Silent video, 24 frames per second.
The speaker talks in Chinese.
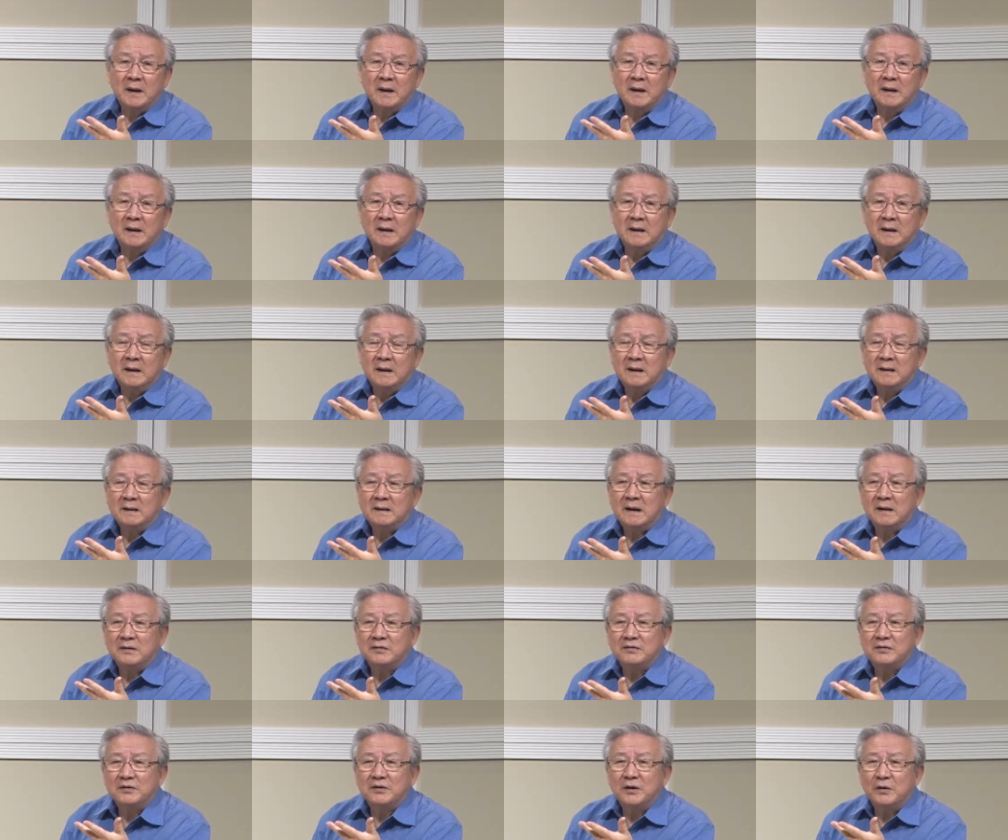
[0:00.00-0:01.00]
OK，它
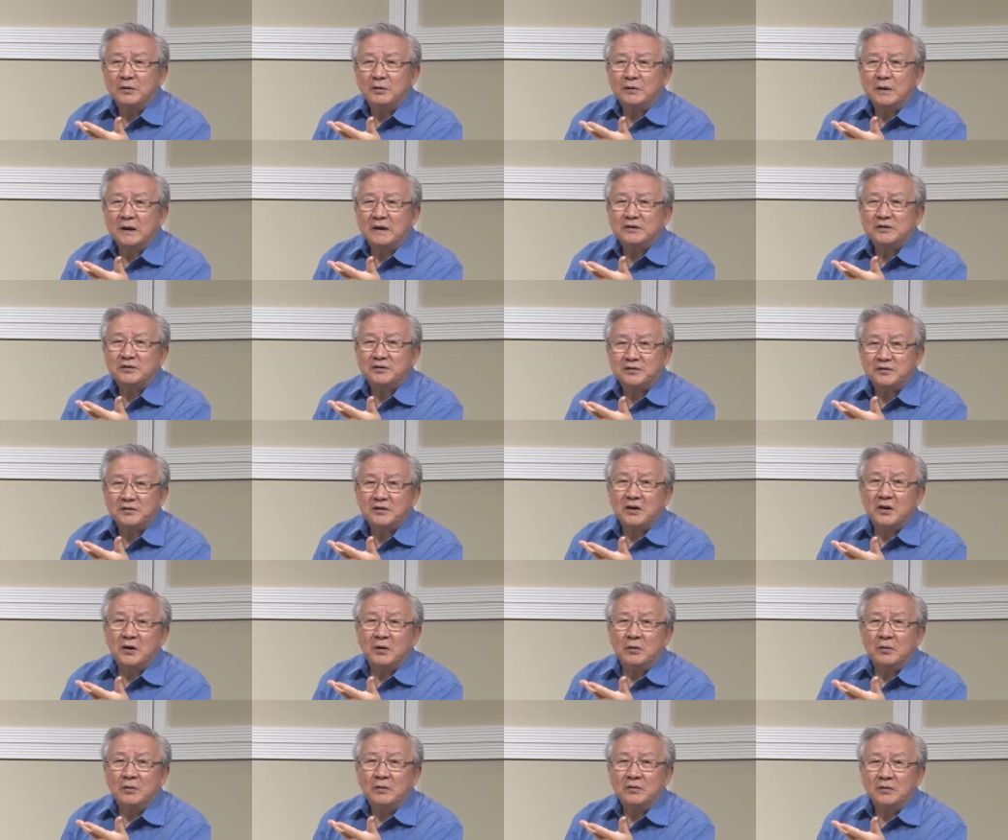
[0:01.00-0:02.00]
是狗，它就是
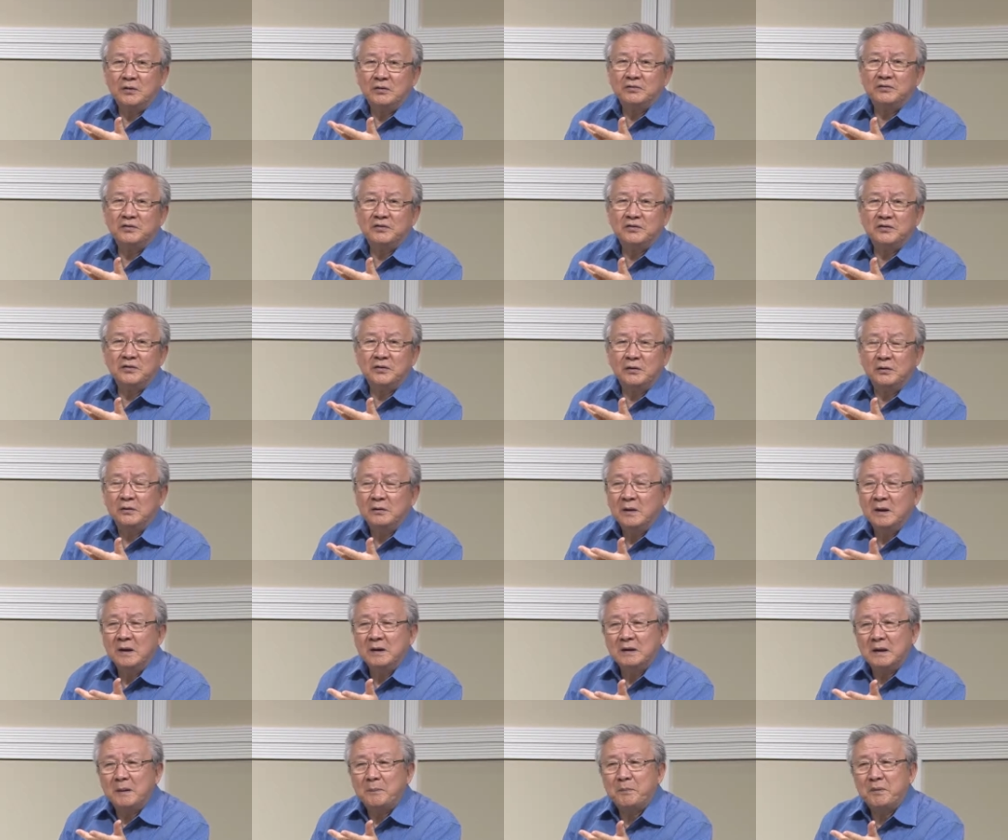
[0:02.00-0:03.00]
狗，狗就是狗，
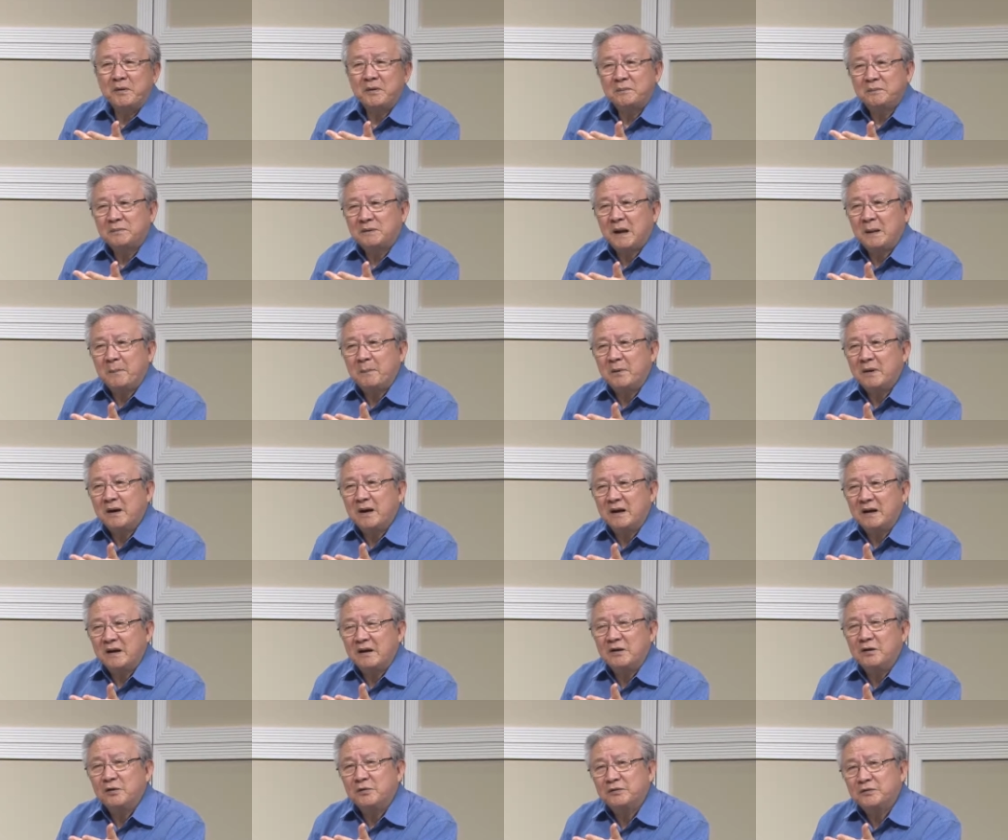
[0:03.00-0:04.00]
它不它不可
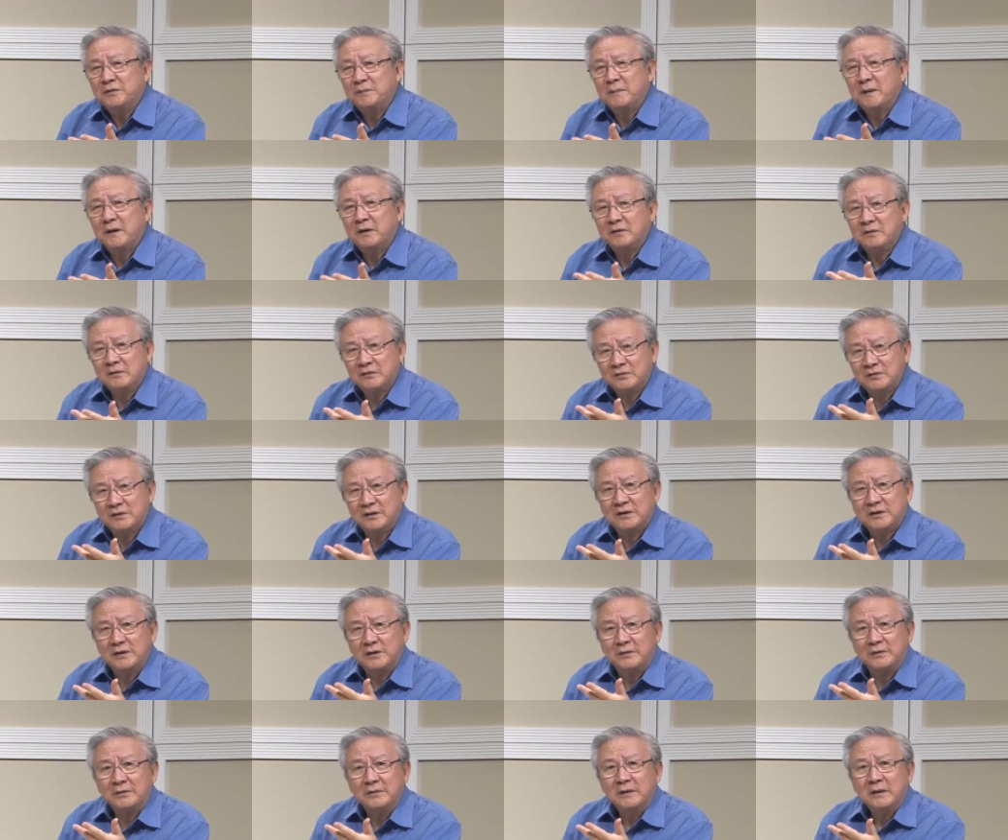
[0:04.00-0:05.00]
能又是猫又是
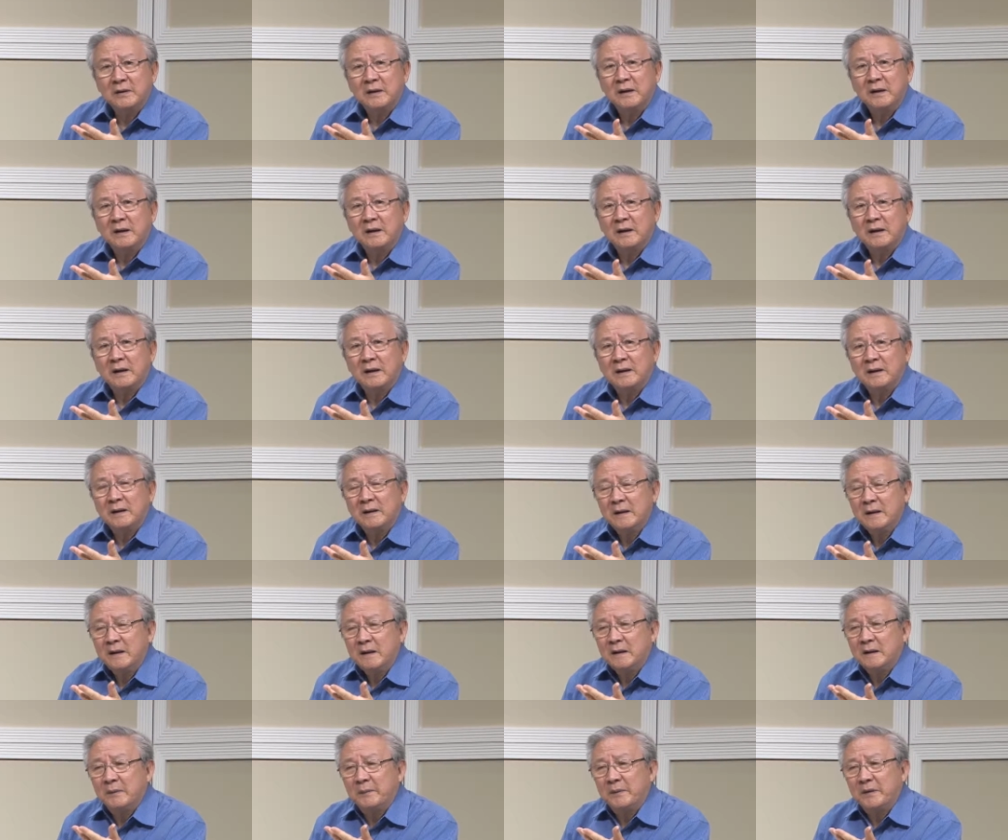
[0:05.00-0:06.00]
狗。OK，
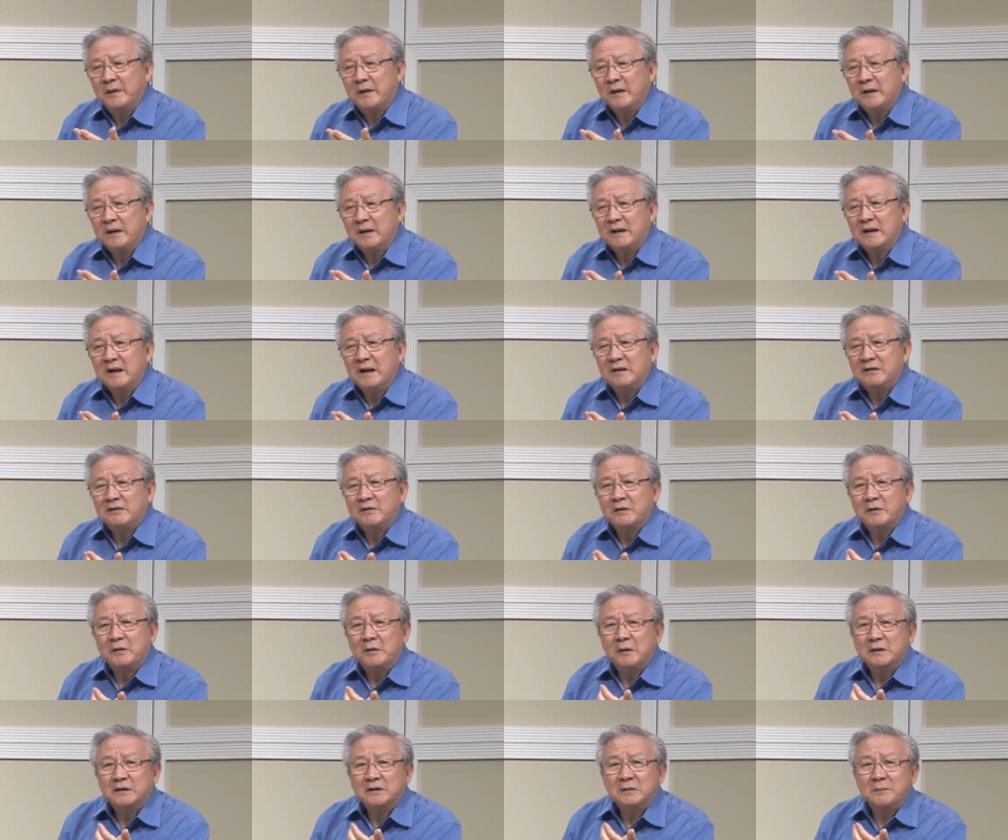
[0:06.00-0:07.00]
那么那样子
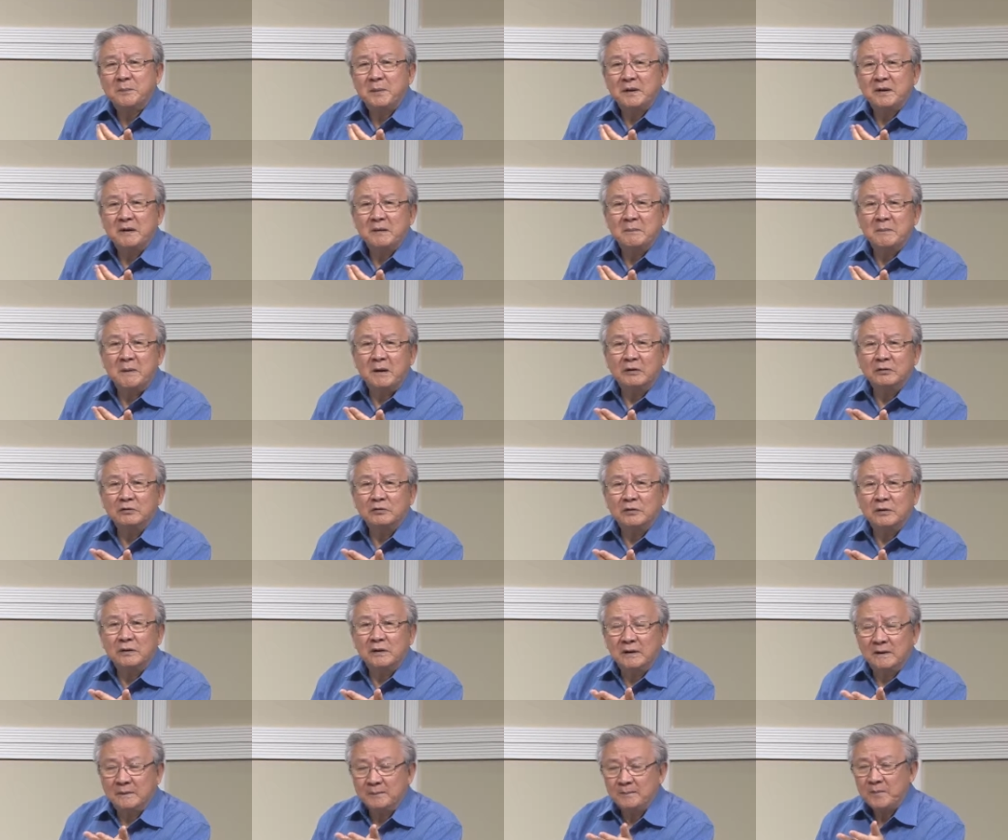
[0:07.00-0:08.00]
的话就变成矛
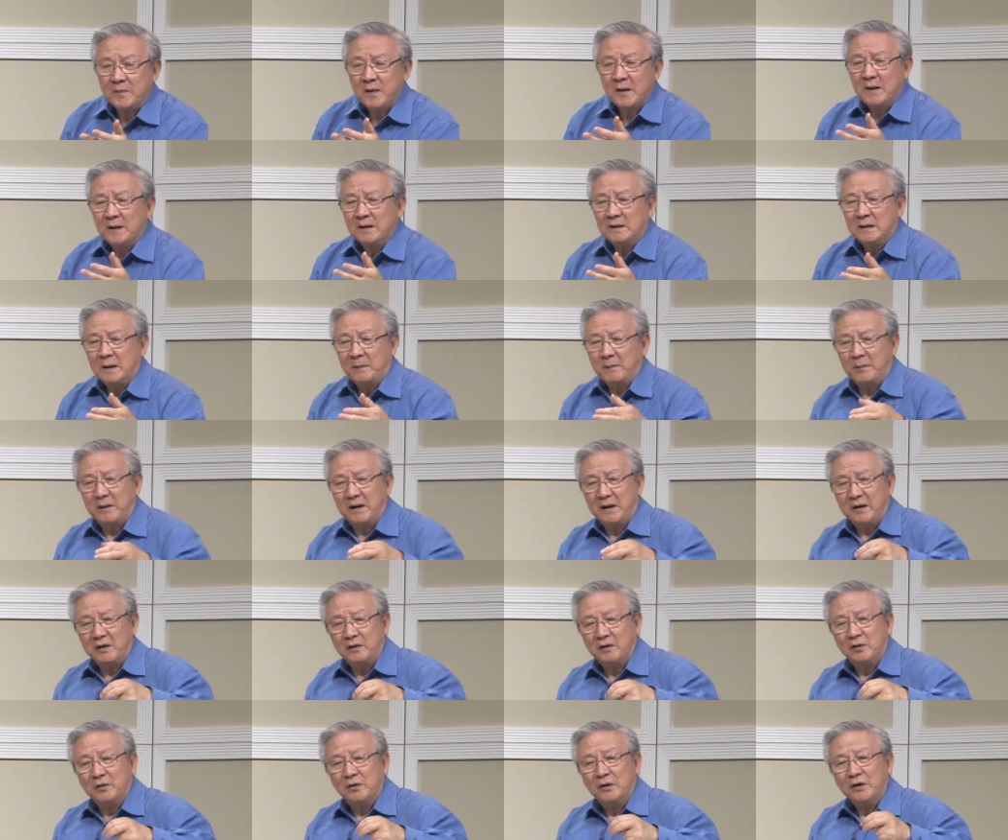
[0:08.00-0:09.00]
盾了，它不
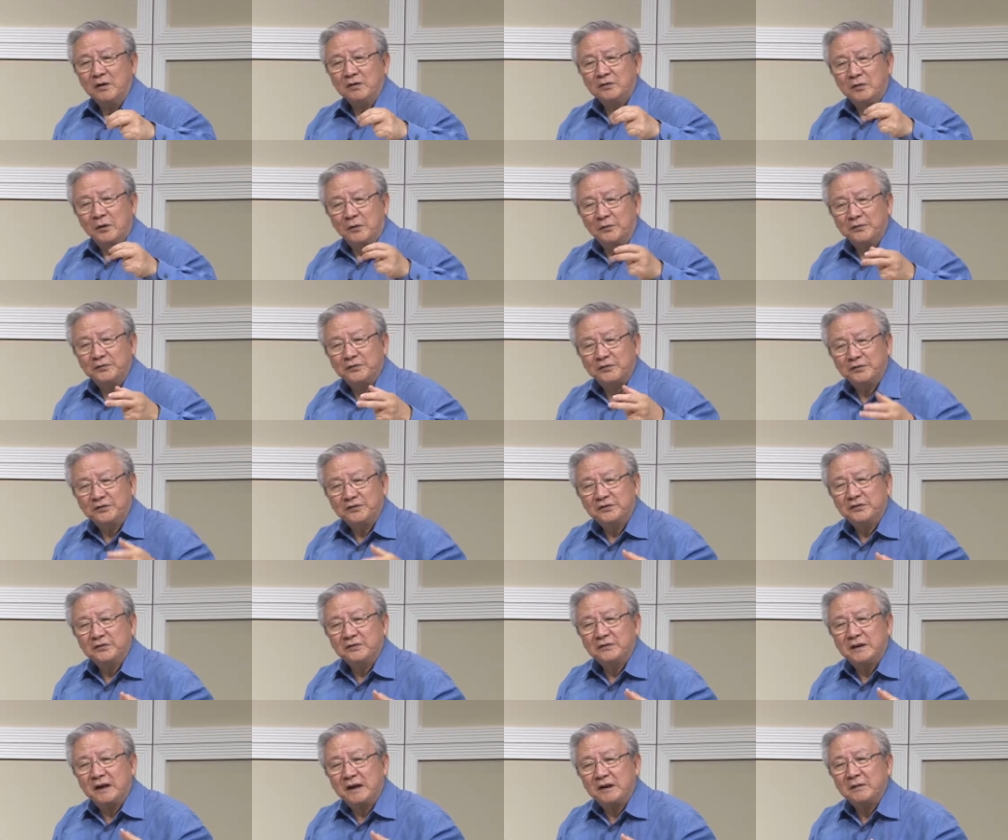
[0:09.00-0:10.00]
能够同时
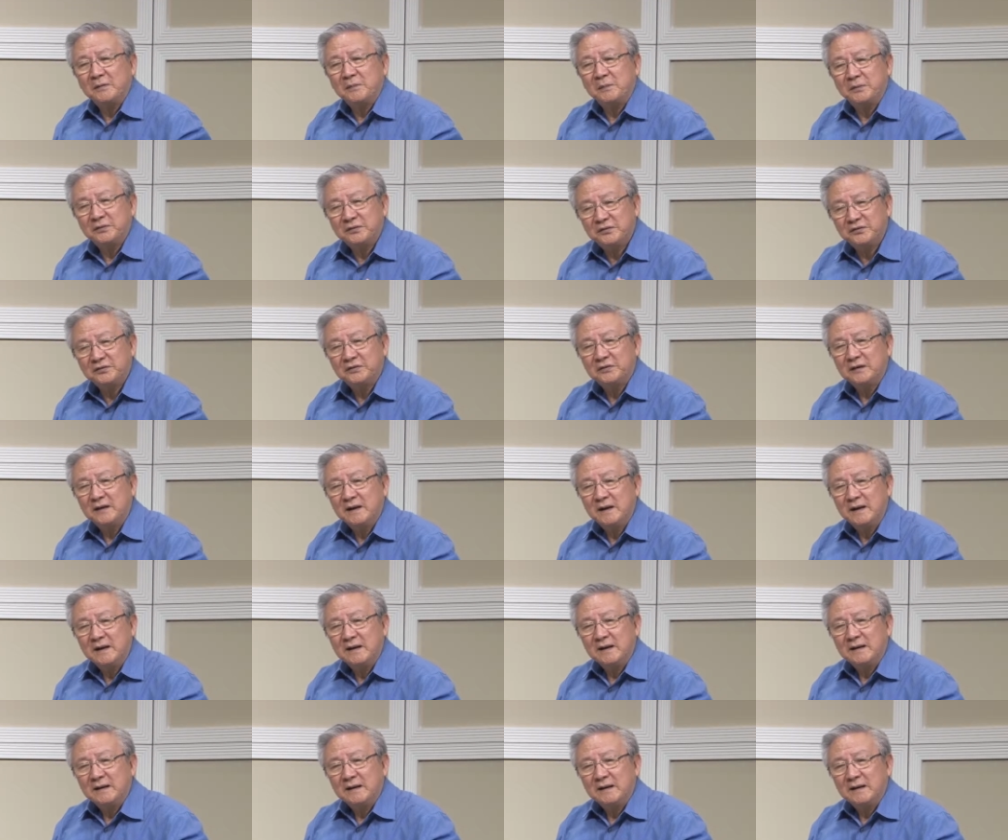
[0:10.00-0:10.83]
是，它又不是。